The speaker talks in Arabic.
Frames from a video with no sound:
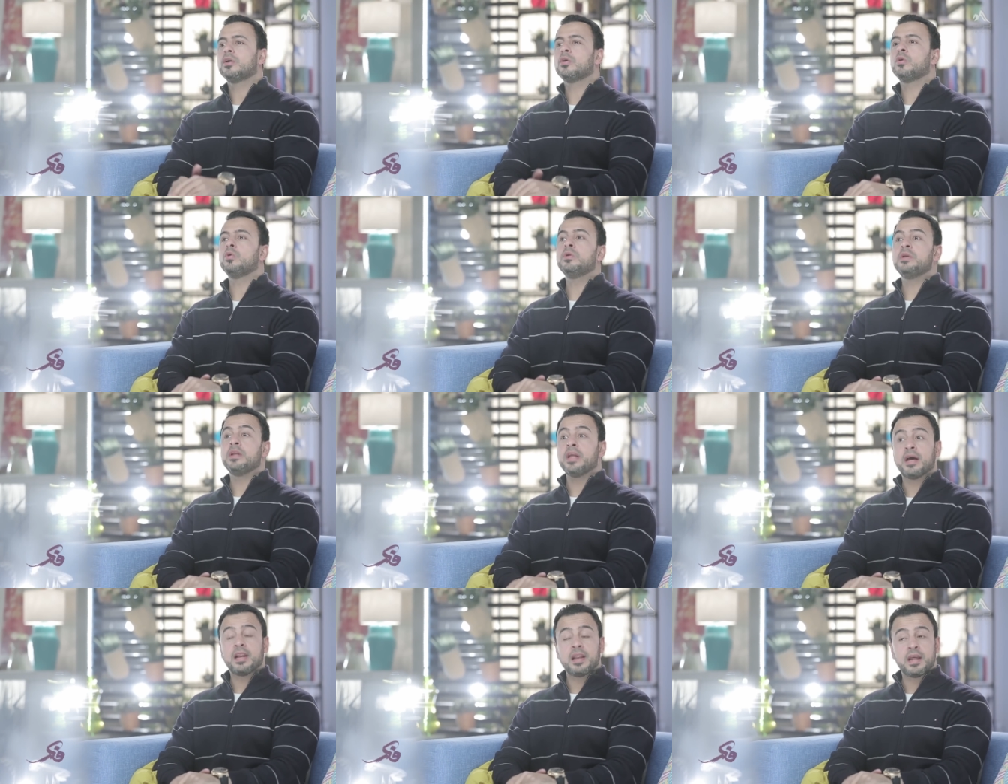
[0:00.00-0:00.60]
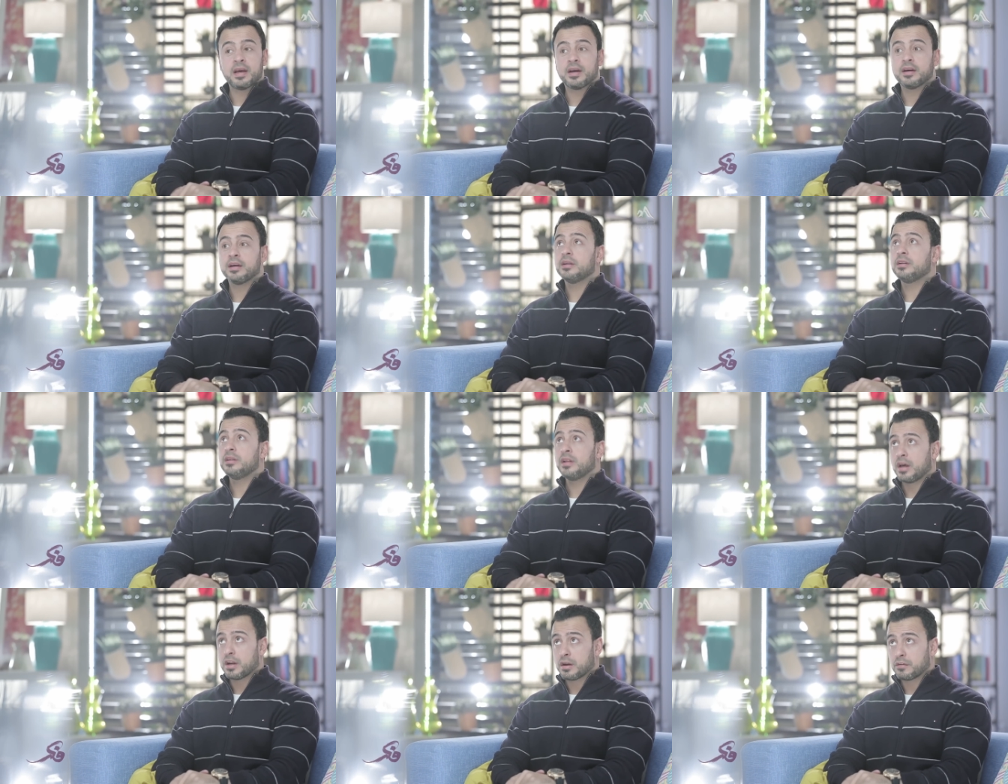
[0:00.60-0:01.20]
قلنا لا
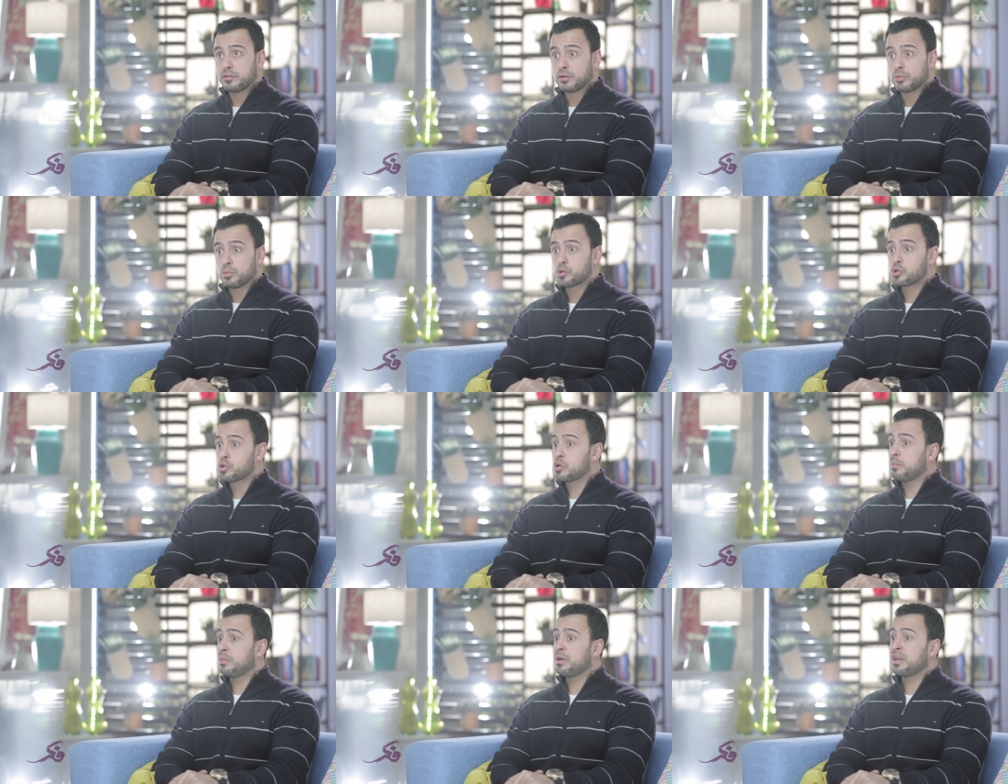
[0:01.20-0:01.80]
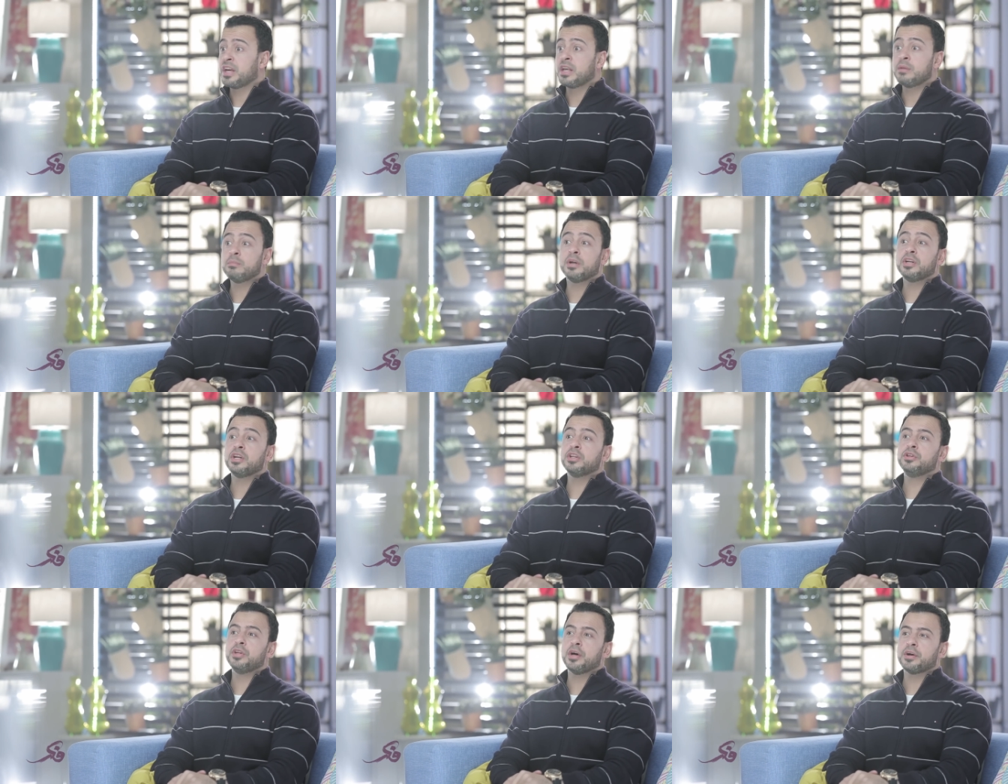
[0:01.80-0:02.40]
نعرف نبص من غير ما
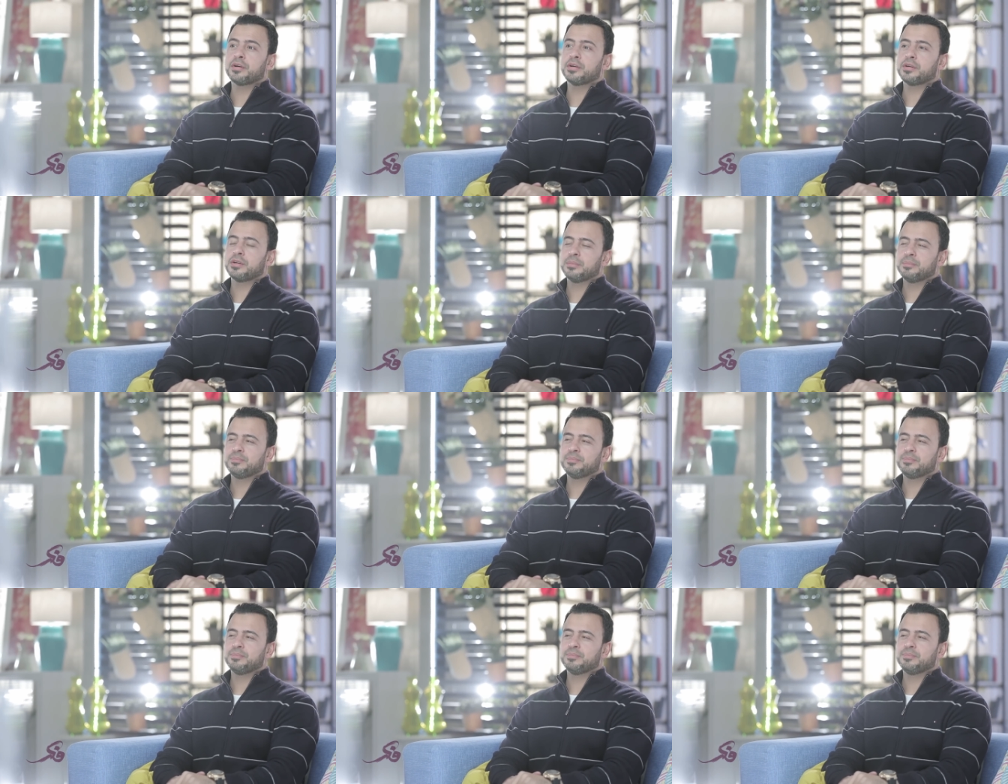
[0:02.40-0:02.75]
نتضر